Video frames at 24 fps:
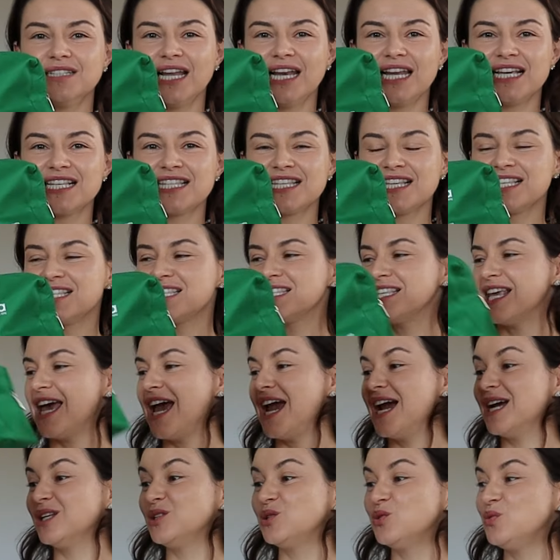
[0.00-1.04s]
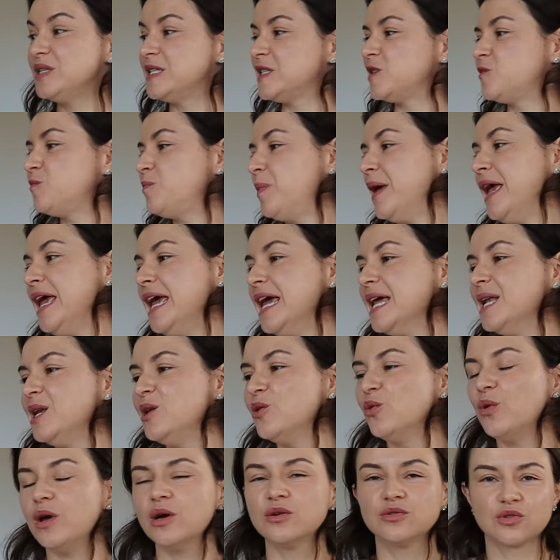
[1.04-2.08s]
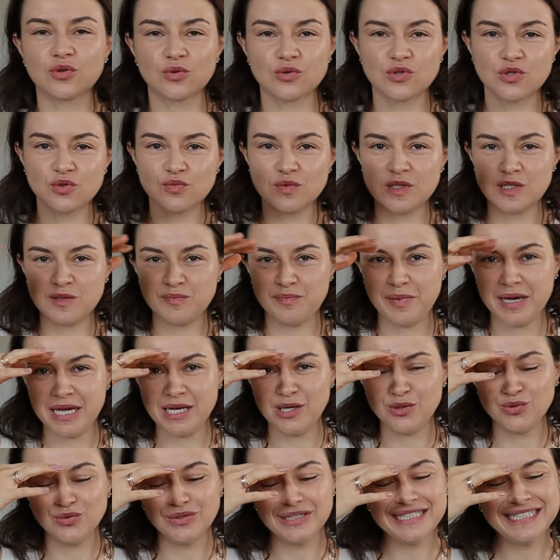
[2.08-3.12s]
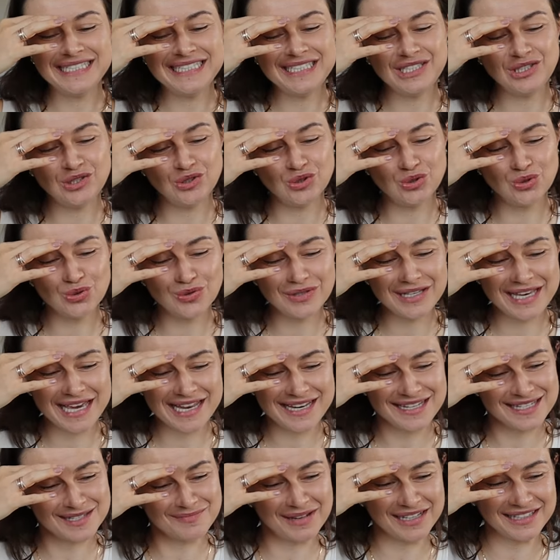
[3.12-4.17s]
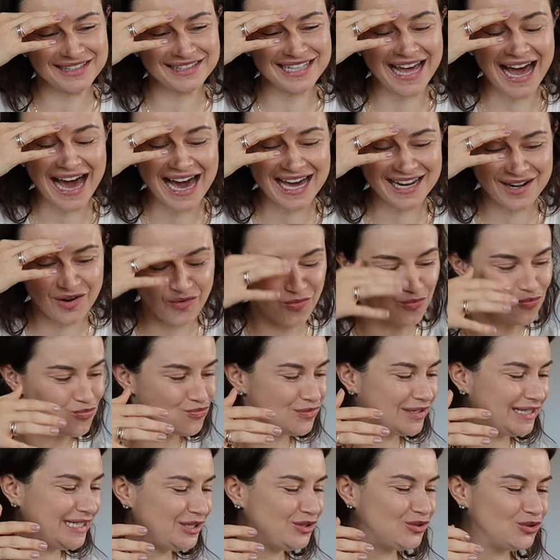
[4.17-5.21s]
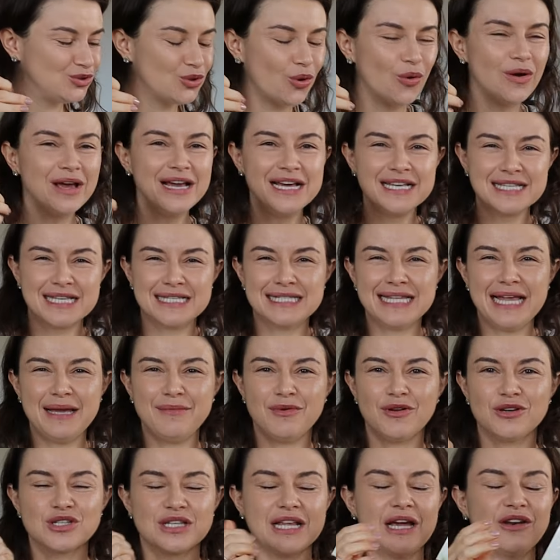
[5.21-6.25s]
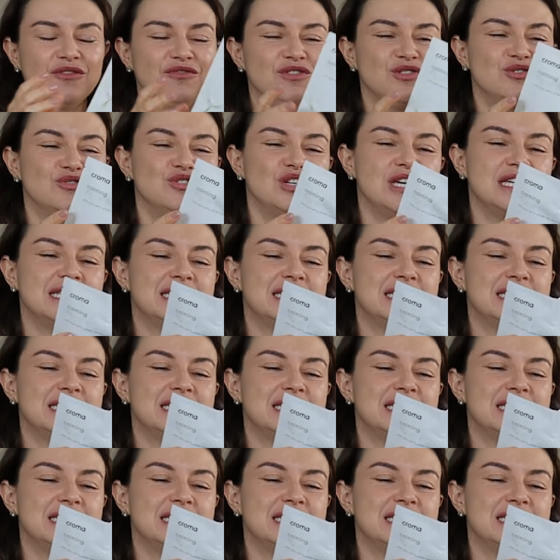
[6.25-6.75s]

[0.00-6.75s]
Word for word: da Necessaire, do espelho. Eu trouxe um espelho lindo que eles mandaram, lindo. Vocês lembram? Acho que tá no vídeo de